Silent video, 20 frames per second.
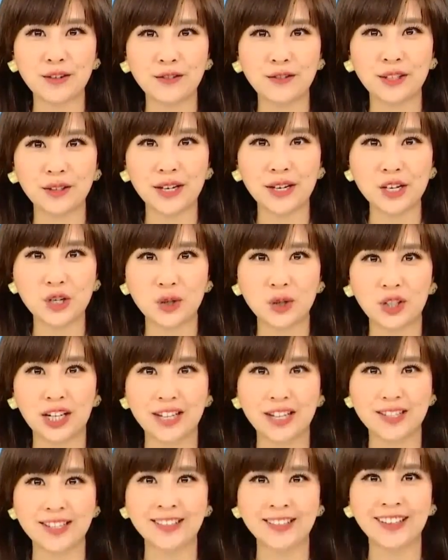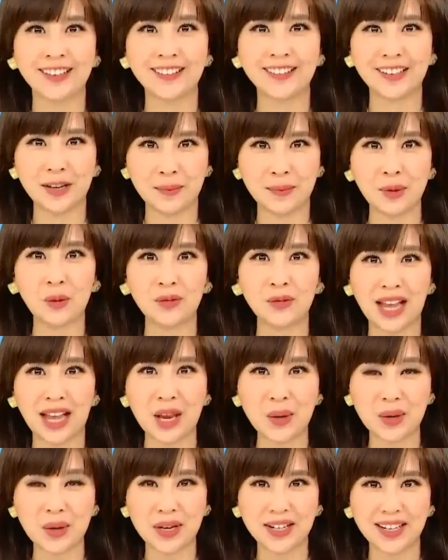纷纷推出了今年的猛
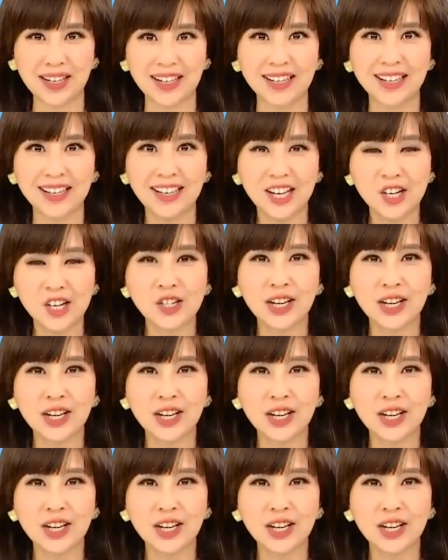男月历，